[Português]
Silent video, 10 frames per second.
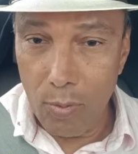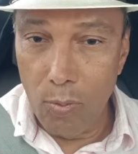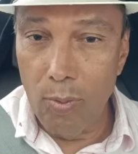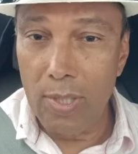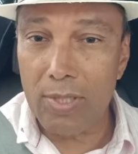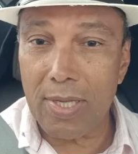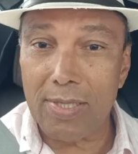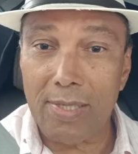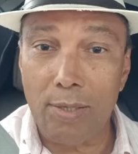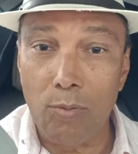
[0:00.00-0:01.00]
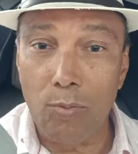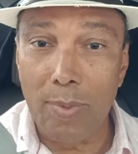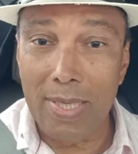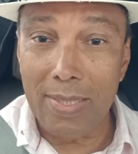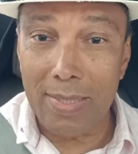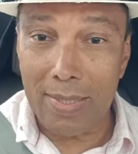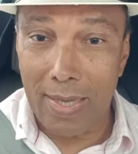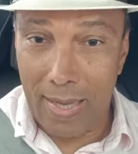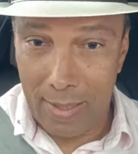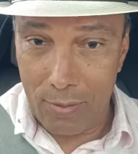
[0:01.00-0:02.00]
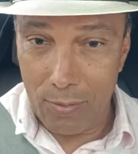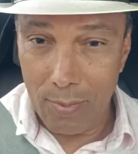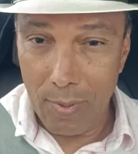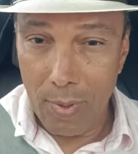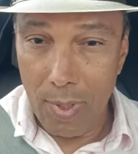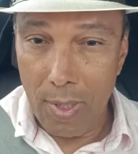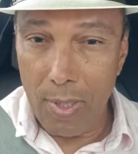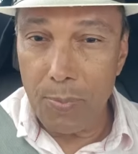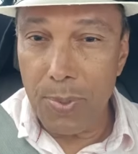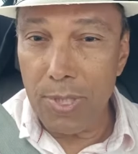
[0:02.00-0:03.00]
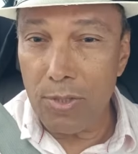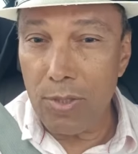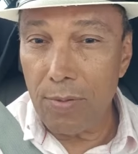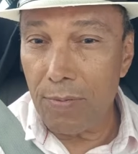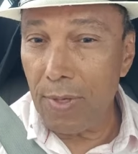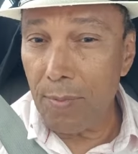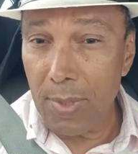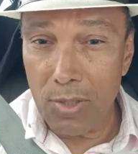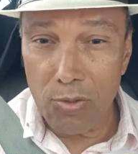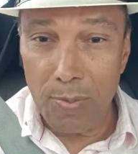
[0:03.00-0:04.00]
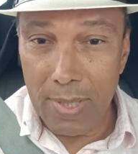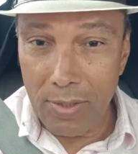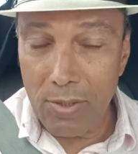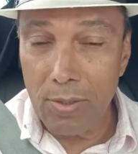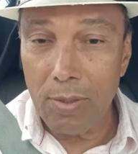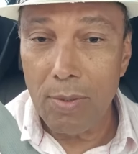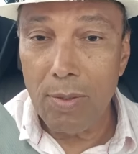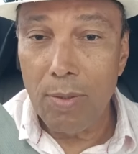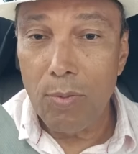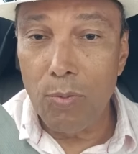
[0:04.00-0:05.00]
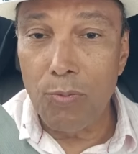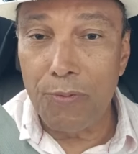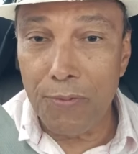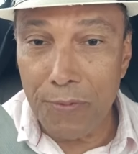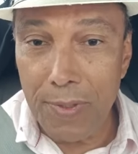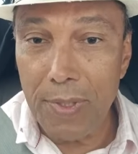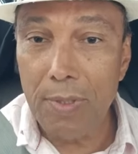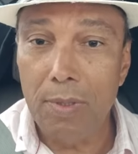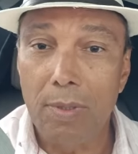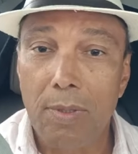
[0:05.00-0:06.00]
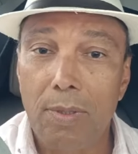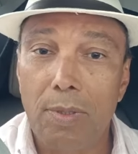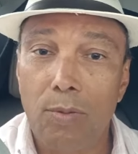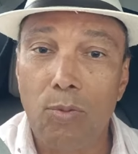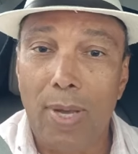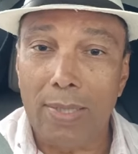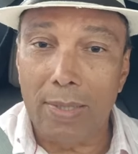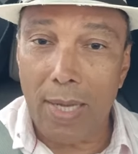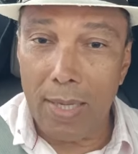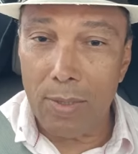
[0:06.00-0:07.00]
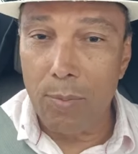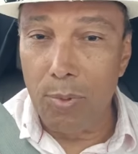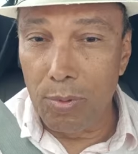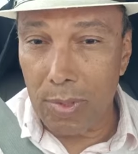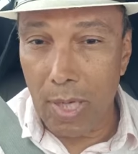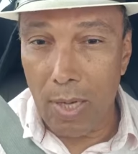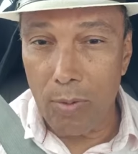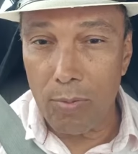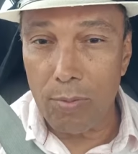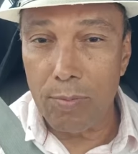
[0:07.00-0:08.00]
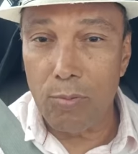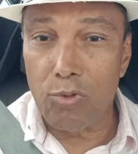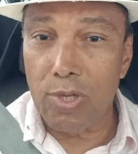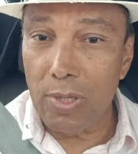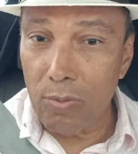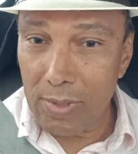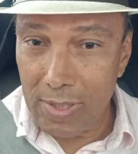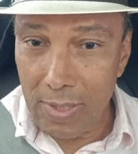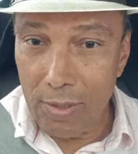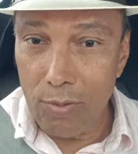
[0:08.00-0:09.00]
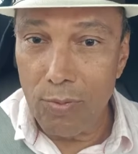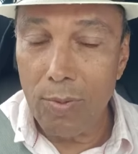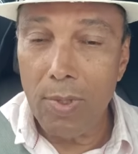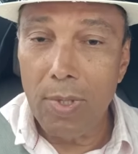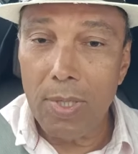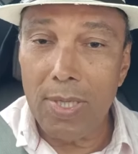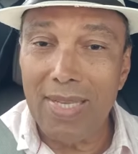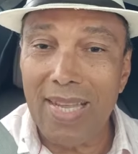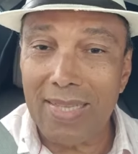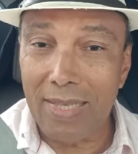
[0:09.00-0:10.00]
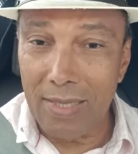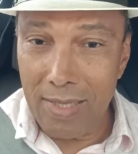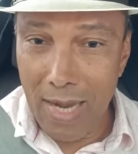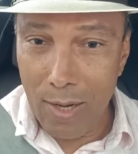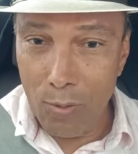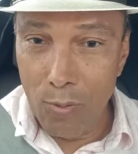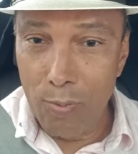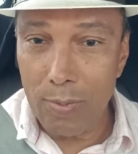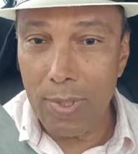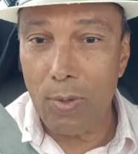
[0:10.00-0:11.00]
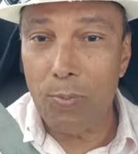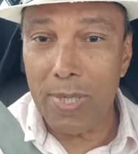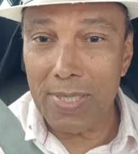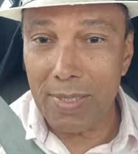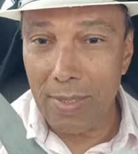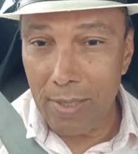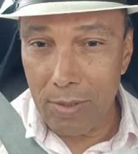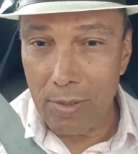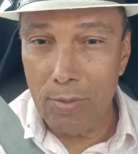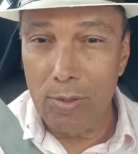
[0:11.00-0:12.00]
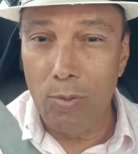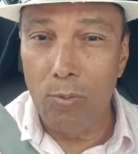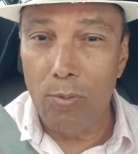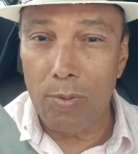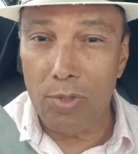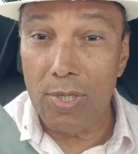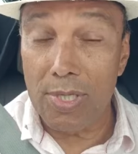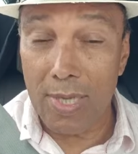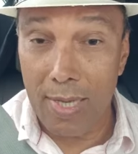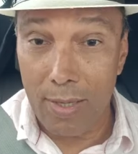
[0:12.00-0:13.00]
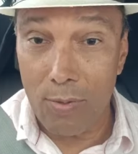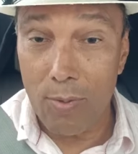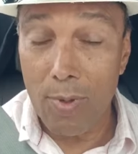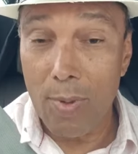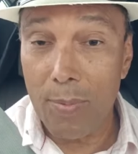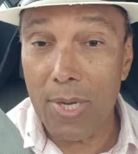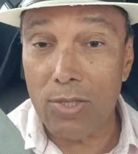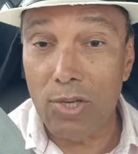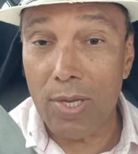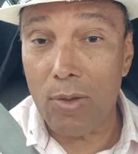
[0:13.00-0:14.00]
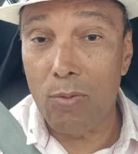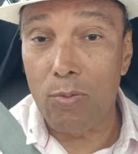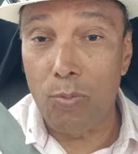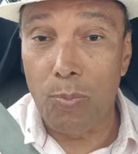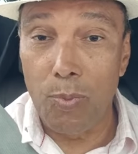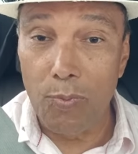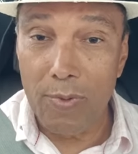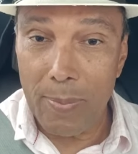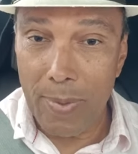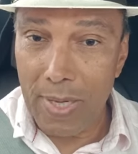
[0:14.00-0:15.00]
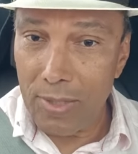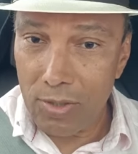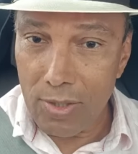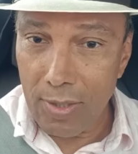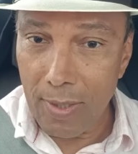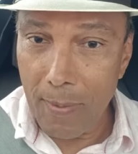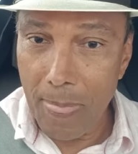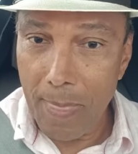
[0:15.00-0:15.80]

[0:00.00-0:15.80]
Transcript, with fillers: Lula está sendo humanitário em pedir veementemente o fim do ataque brutal, do genocídio que Netanyahu, que é o presidente do, de Israel, pratica contra o povo da Palestina.